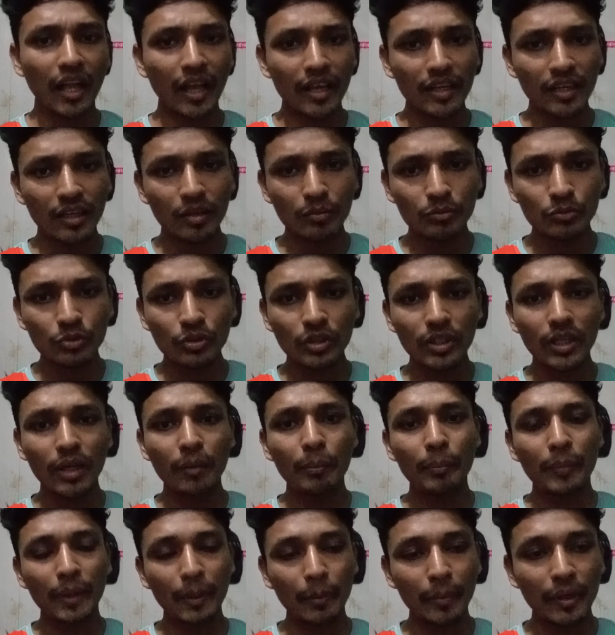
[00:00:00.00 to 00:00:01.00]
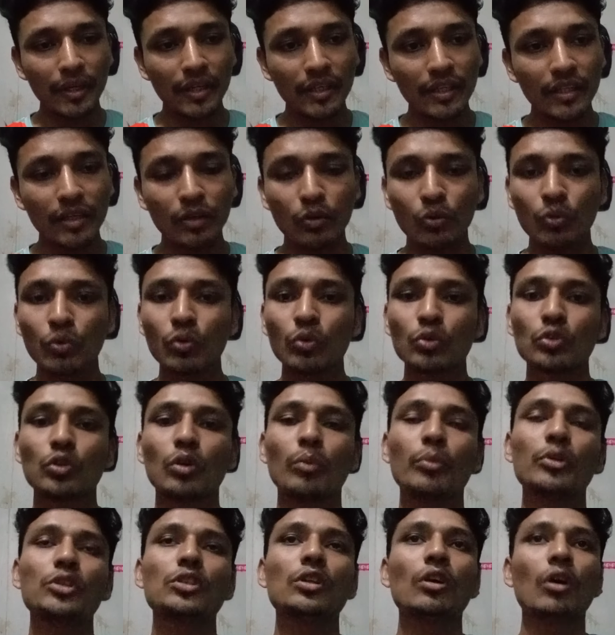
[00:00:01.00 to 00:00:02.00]
আলহামদুলিল্লাহ পেমেন্ট নিয়ে কোনো
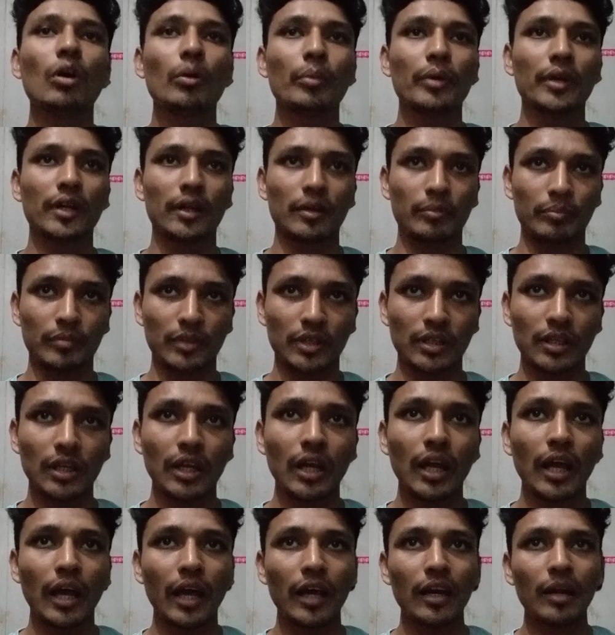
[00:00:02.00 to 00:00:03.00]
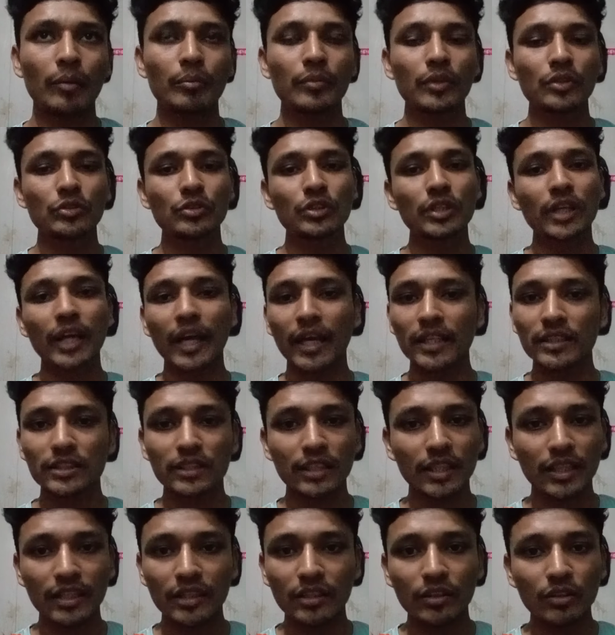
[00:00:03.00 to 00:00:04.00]
সমস্যা হবে না আপনার আর আপনার যদি কাজ
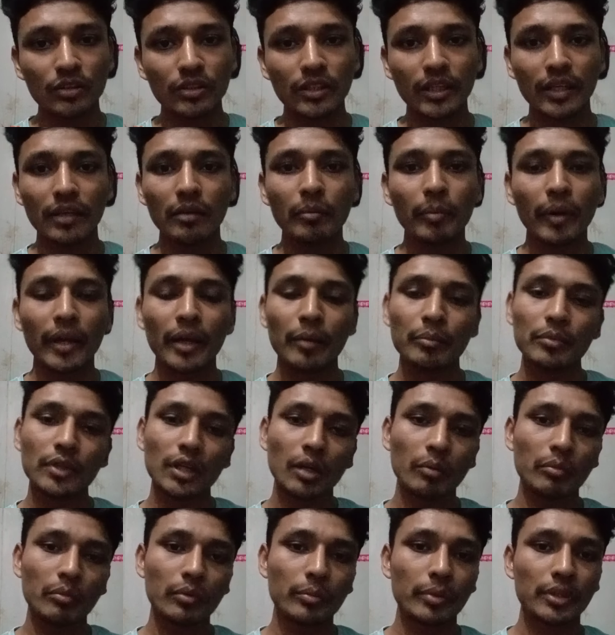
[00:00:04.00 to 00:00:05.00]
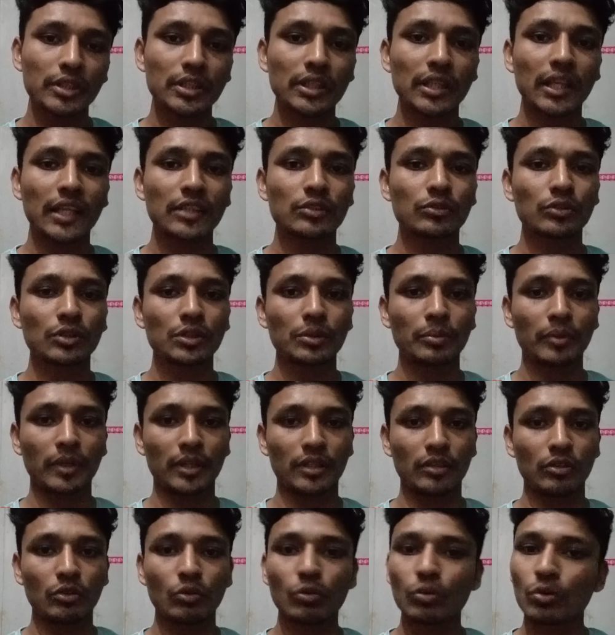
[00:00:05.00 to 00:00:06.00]
শেখার নিয়ত থাকে ভাই আপনি রাবি ভাইয়ের সাথে কাজ করতে
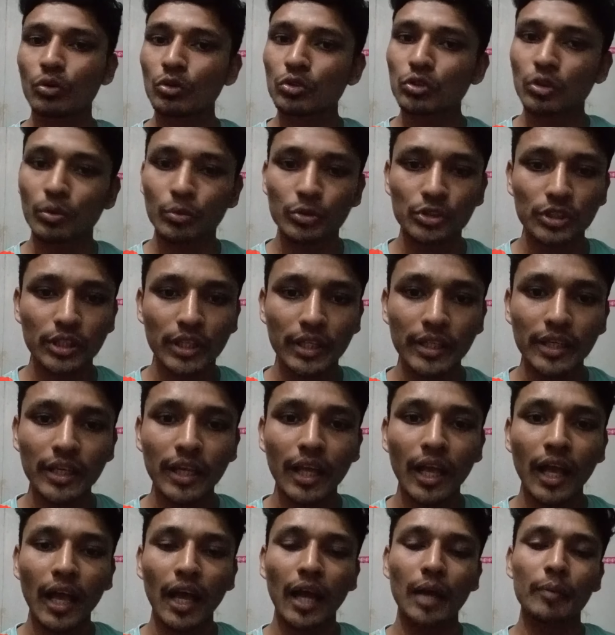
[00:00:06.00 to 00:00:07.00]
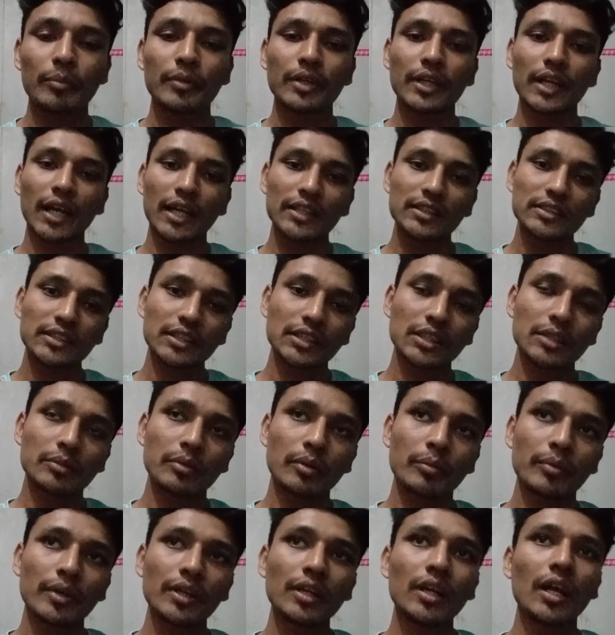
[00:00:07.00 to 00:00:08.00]
পারেন কোনো সমস্যা নাই আপনি কাজ শিখতে
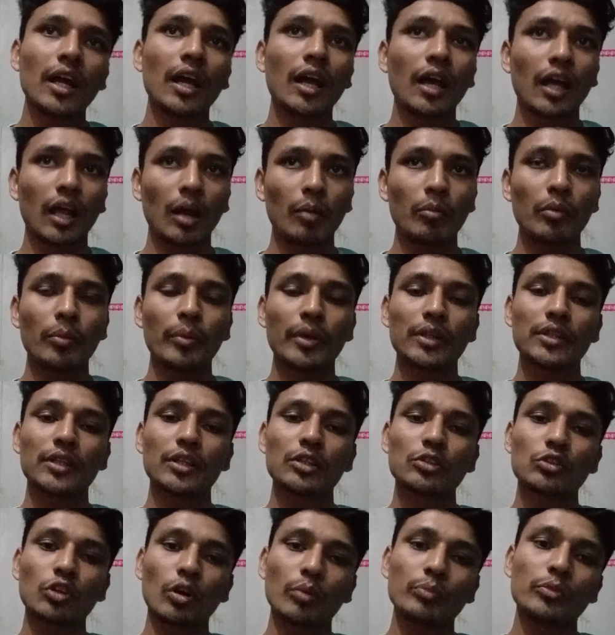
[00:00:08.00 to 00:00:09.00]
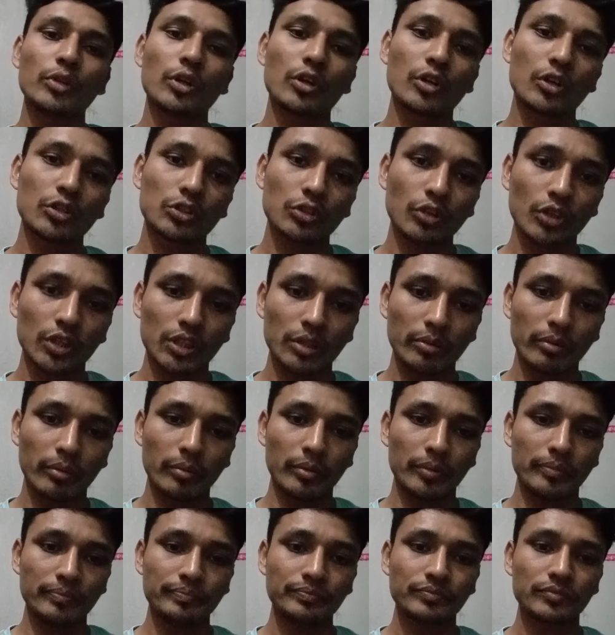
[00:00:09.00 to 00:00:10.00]
পাবেন রাবি ভাই থেকে সব ধরনের সহায়তা
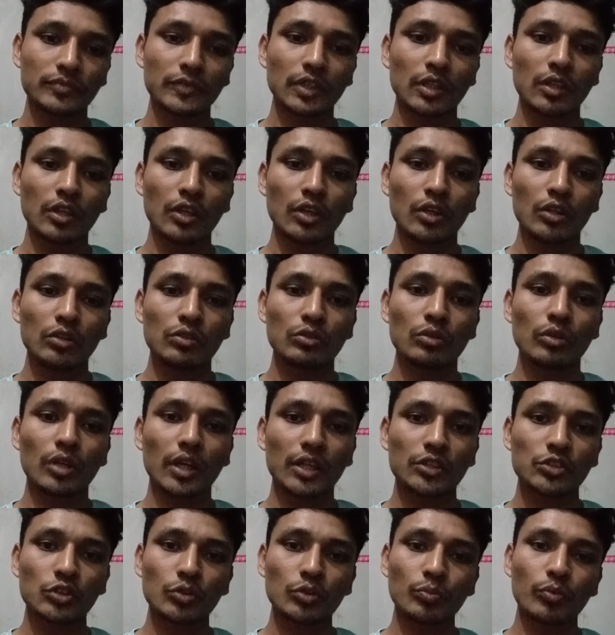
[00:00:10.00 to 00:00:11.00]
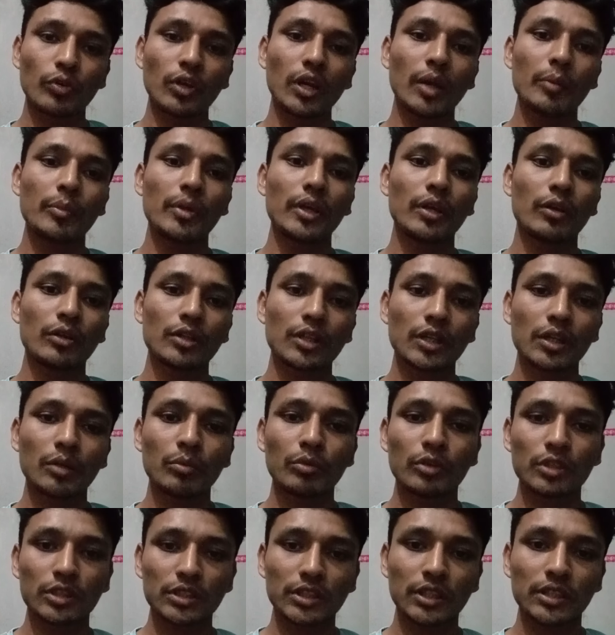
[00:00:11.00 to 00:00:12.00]
পাবেন তো লাস্ট অফ অল আমি এই কথাটাই
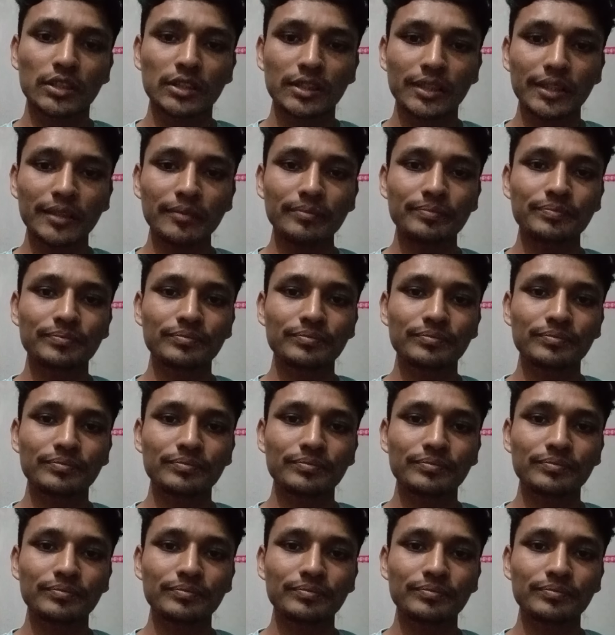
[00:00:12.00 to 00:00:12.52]
বলতে চাচ্ছি